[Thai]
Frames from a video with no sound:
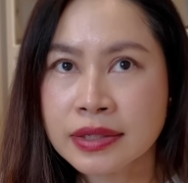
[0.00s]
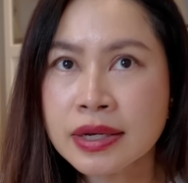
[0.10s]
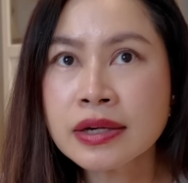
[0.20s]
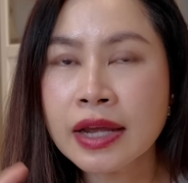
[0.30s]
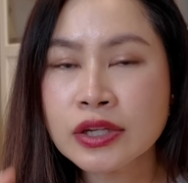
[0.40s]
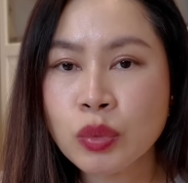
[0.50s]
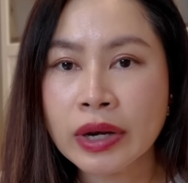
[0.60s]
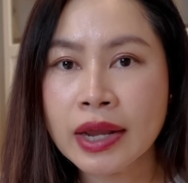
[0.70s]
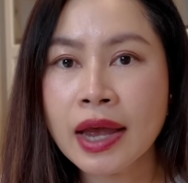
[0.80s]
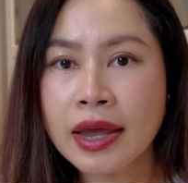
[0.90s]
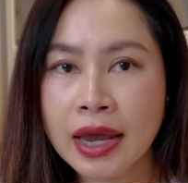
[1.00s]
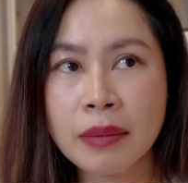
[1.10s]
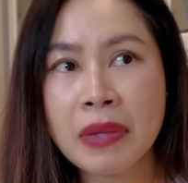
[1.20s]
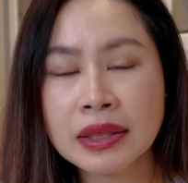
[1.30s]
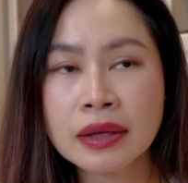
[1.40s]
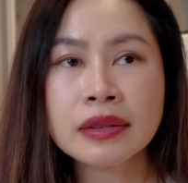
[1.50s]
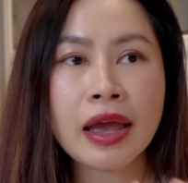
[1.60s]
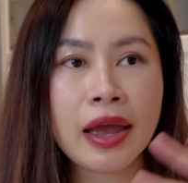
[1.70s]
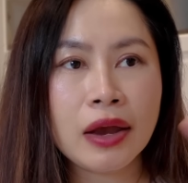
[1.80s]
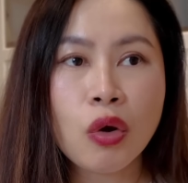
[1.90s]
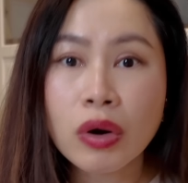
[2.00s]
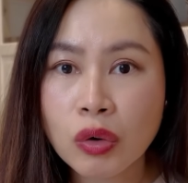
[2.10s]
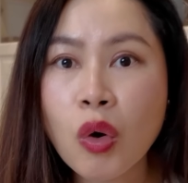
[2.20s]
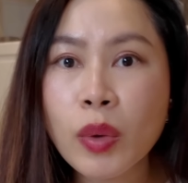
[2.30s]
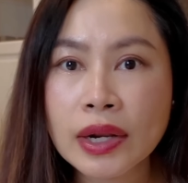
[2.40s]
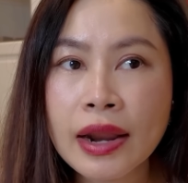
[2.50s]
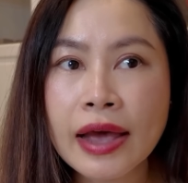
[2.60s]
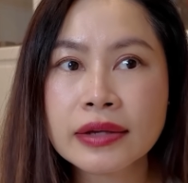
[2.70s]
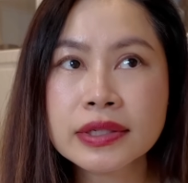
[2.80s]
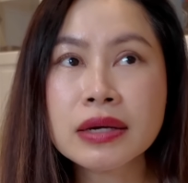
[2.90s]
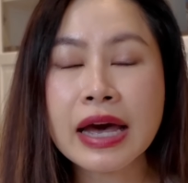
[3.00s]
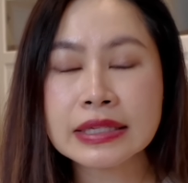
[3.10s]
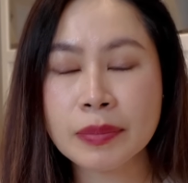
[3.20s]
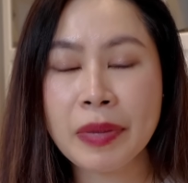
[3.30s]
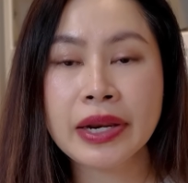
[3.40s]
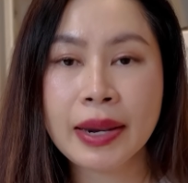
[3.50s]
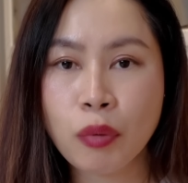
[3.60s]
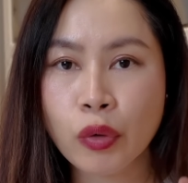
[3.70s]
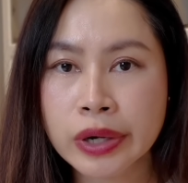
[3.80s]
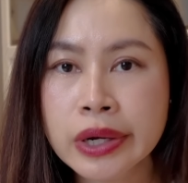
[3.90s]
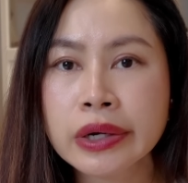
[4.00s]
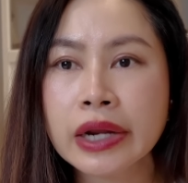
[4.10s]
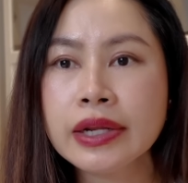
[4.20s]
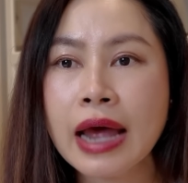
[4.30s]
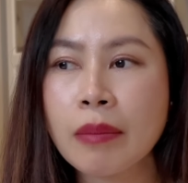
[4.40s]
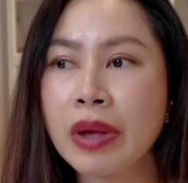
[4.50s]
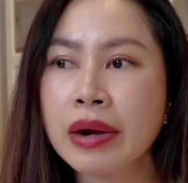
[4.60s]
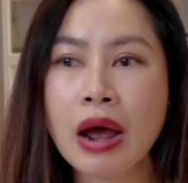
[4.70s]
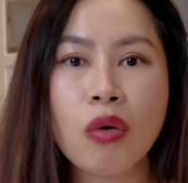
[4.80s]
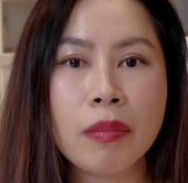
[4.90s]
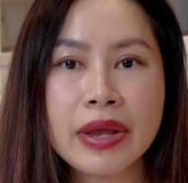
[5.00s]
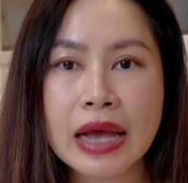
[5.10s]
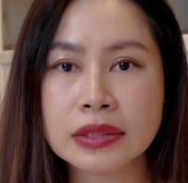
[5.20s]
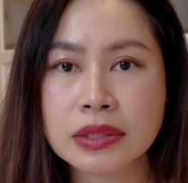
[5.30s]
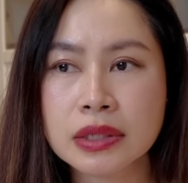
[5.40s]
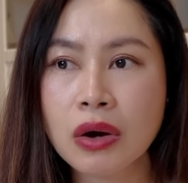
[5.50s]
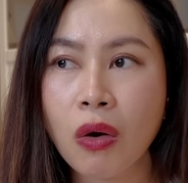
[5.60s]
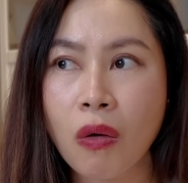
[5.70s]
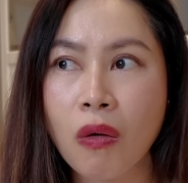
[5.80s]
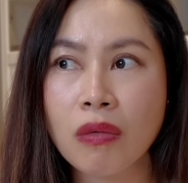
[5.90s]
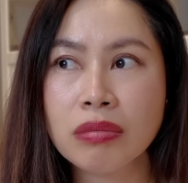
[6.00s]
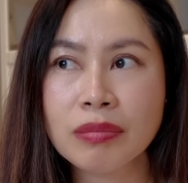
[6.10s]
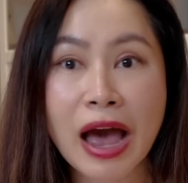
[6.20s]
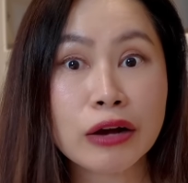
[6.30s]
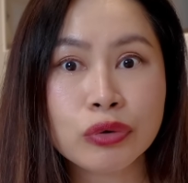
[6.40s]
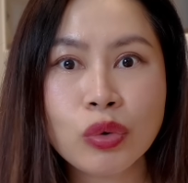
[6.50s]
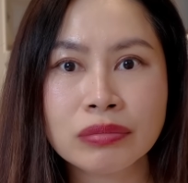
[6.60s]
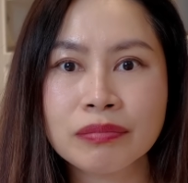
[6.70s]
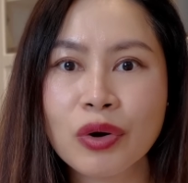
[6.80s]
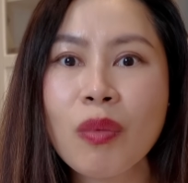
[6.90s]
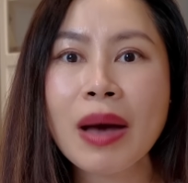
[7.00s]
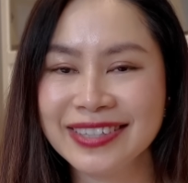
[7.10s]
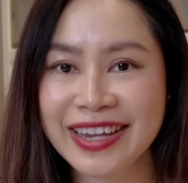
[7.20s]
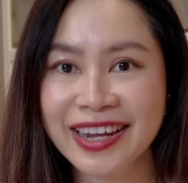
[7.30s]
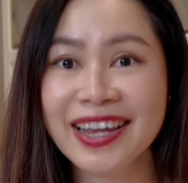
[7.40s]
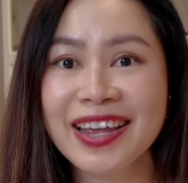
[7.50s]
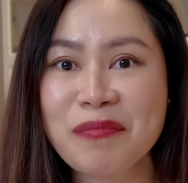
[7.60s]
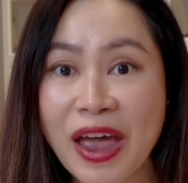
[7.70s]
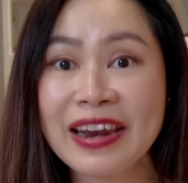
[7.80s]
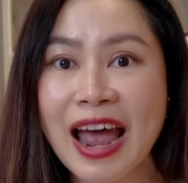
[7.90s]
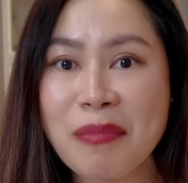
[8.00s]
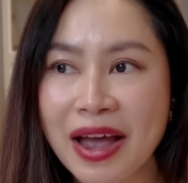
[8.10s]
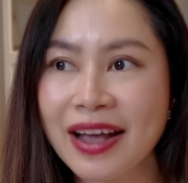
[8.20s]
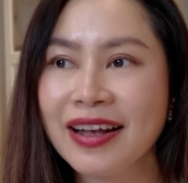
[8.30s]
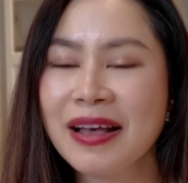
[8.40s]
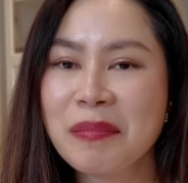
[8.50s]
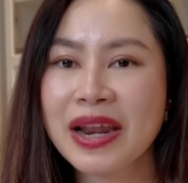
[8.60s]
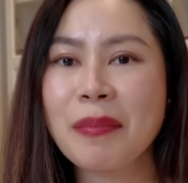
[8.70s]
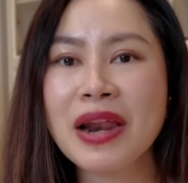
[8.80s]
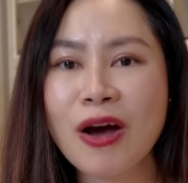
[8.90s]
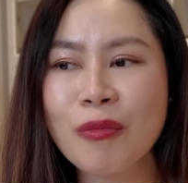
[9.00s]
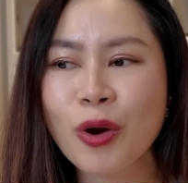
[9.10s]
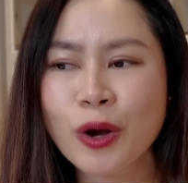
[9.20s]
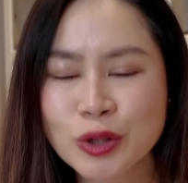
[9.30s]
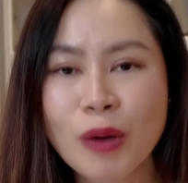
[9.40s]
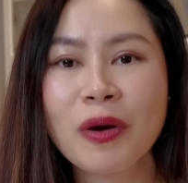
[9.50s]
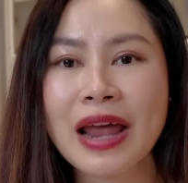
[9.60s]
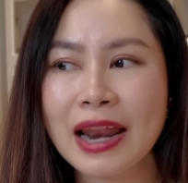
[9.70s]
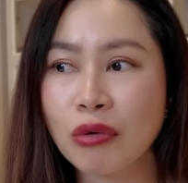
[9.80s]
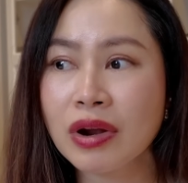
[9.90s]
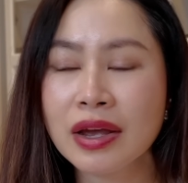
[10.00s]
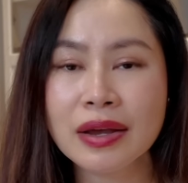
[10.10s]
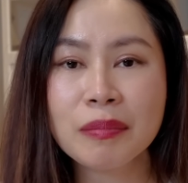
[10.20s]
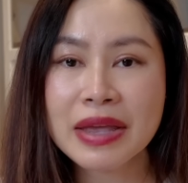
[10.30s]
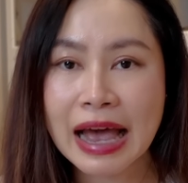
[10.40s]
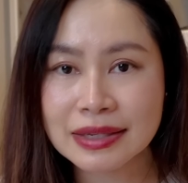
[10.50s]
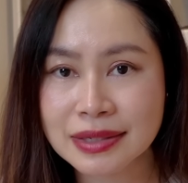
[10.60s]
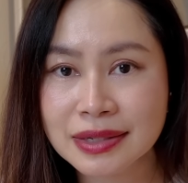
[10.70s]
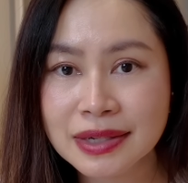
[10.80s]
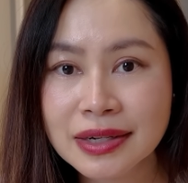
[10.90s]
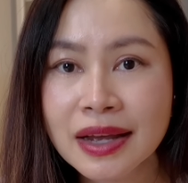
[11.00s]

ซึ่งในส่วนนี้เห็นมาตั้งแต่ก่อนโควิดแล้วแหละ ซึ่งอาจจะเป็นเหตุผลหนึ่งนะที่ทำให้เราอ่ะไม่อยากจะซื้อของบางรุ่น เพราะว่าสิ่งที่แบรนด์ทำอ่ะมันทำให้เราไม่ค่อยชอบเท่าไหร่เราก็เลยไม่อยากซื้อ